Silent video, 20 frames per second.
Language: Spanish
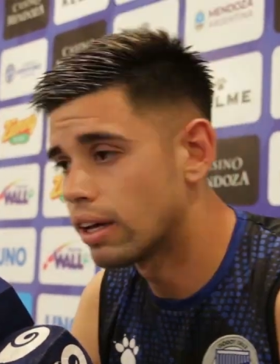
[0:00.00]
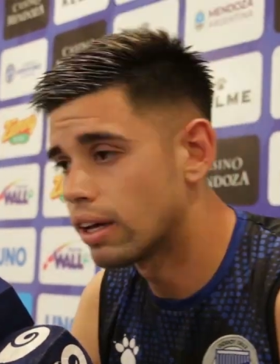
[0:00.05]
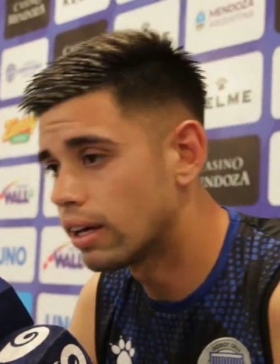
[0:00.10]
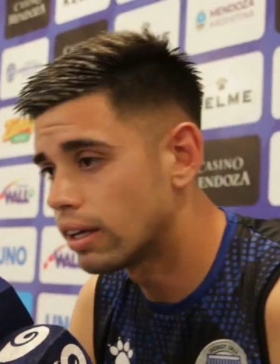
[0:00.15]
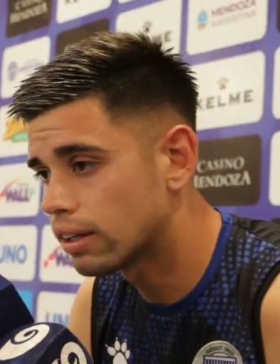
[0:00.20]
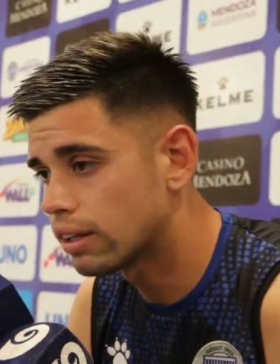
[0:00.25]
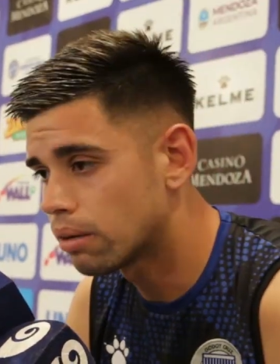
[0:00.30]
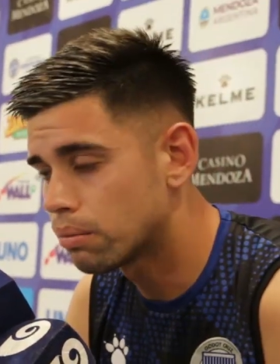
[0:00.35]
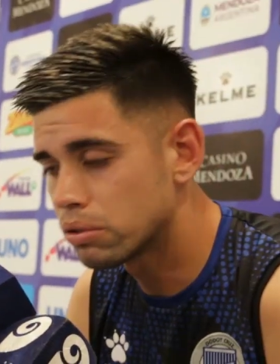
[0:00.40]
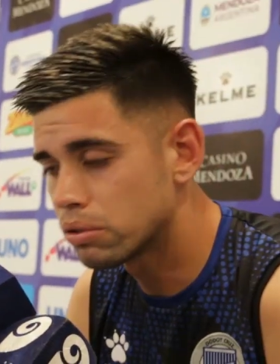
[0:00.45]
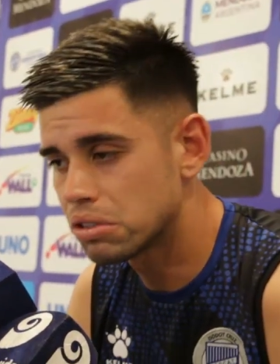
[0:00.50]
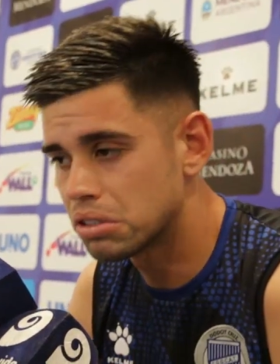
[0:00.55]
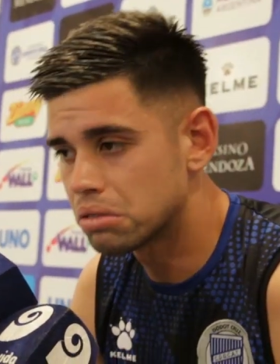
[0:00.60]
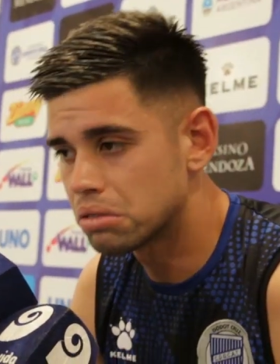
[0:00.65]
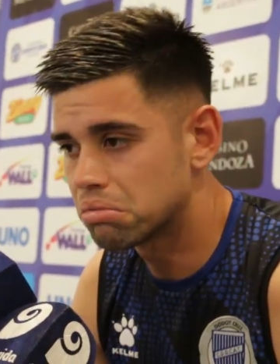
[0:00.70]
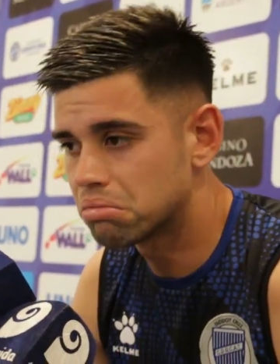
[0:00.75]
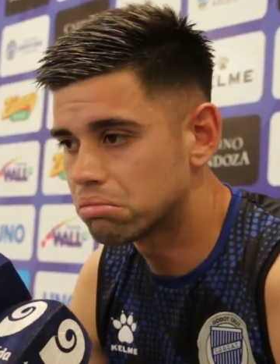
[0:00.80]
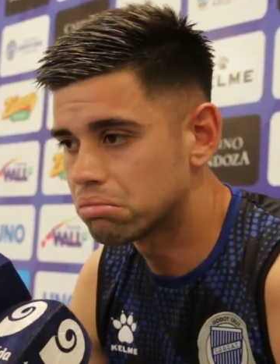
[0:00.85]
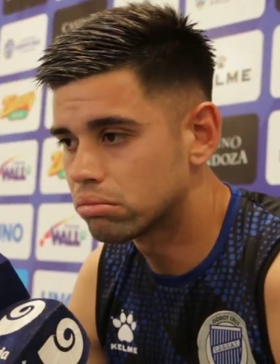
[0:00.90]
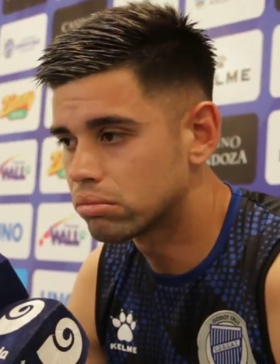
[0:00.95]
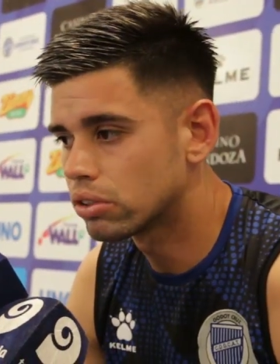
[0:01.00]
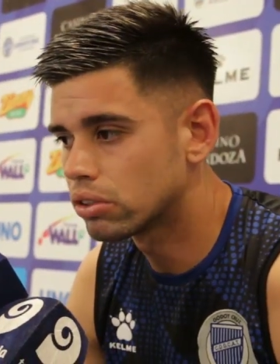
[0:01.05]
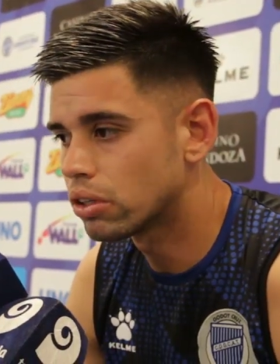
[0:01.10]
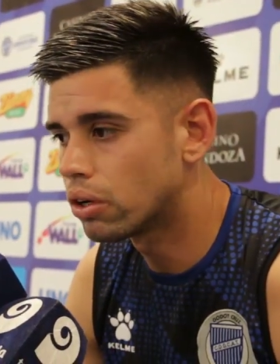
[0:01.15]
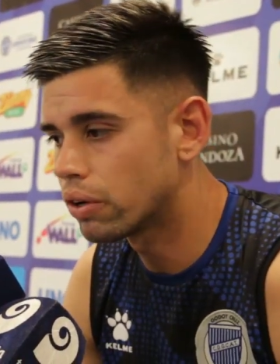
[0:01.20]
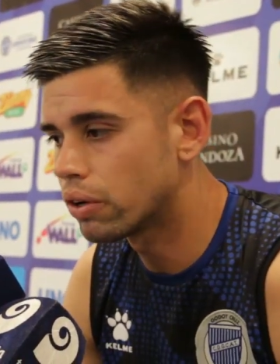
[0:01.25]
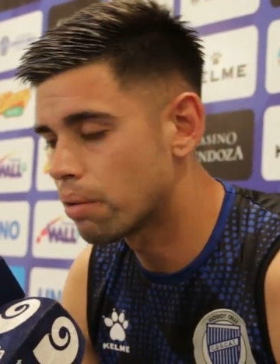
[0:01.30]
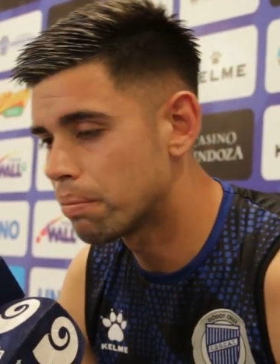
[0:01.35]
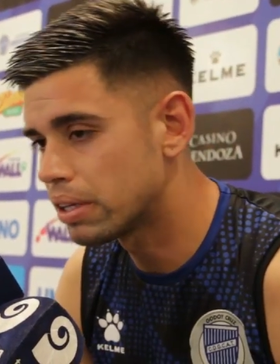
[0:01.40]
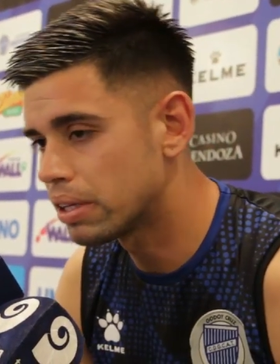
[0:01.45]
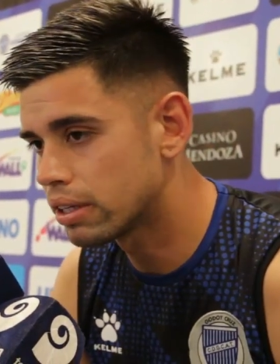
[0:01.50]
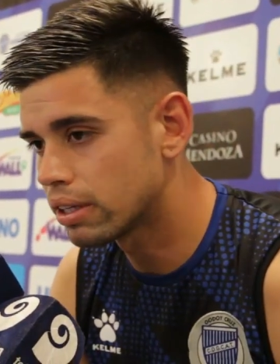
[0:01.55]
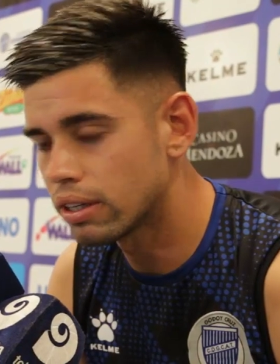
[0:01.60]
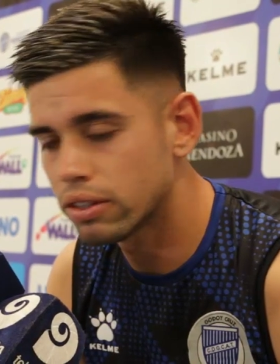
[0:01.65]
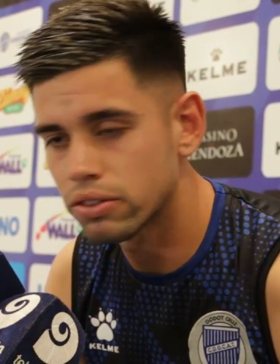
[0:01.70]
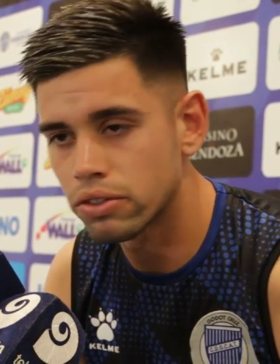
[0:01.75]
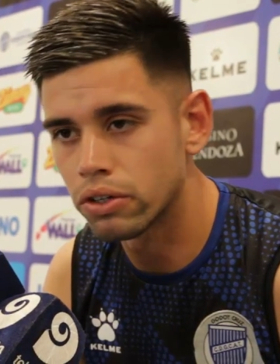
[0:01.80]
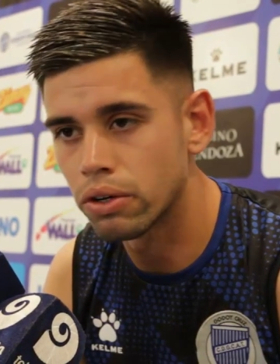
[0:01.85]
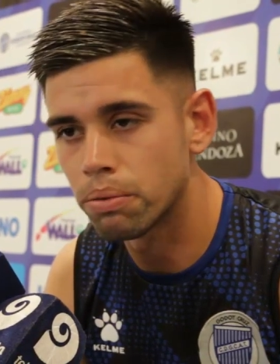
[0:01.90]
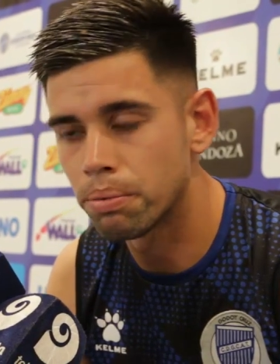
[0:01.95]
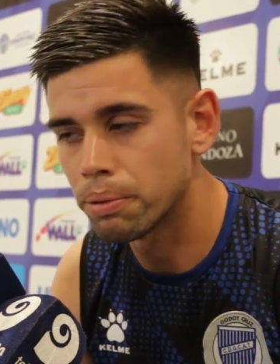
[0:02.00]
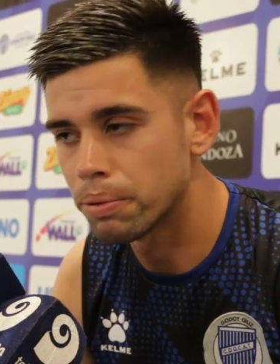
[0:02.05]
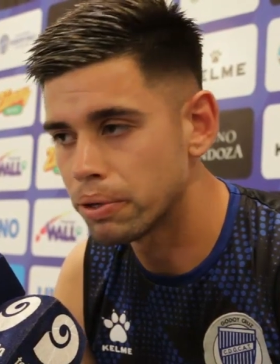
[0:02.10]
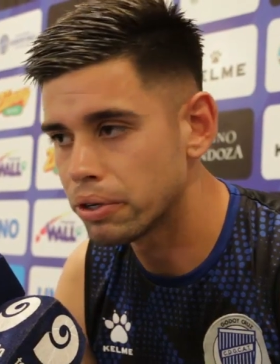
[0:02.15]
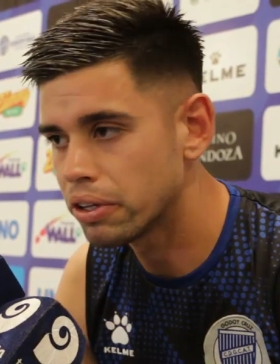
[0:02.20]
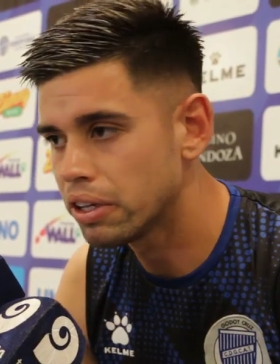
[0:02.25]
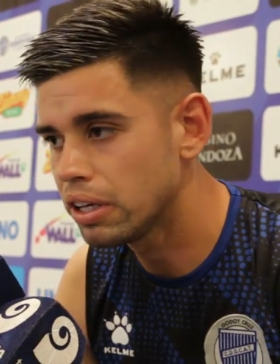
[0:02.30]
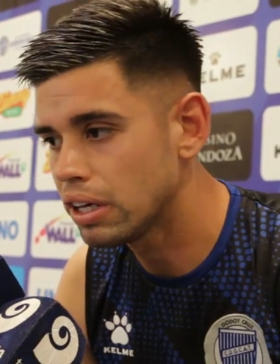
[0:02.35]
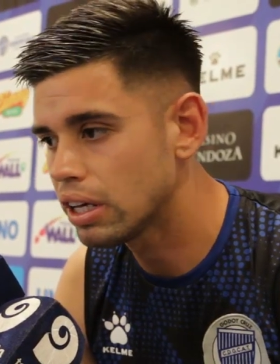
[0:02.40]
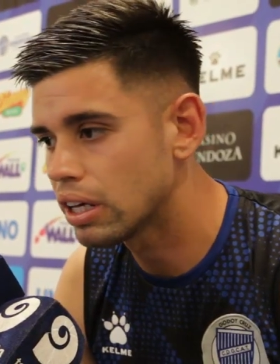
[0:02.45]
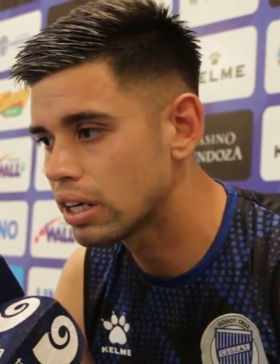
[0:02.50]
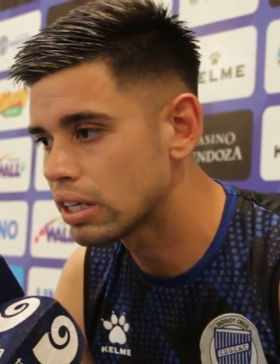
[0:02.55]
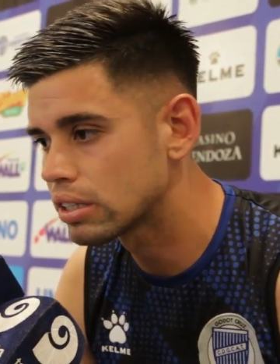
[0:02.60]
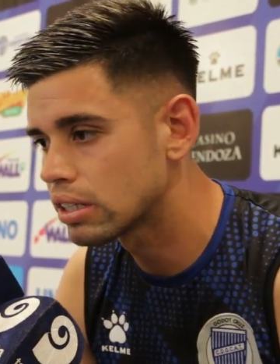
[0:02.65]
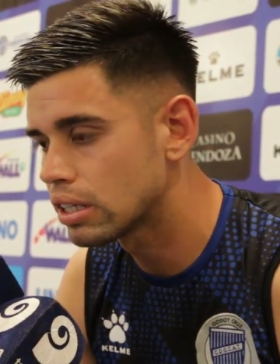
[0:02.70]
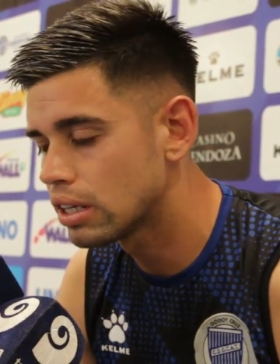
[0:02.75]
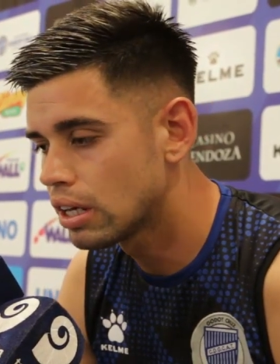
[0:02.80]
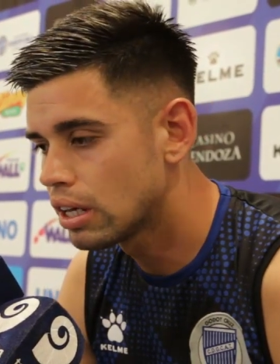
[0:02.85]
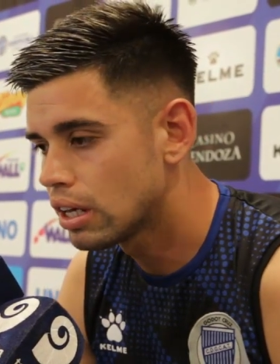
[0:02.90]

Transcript: Eh, estamos en, obviamente son los primeros días,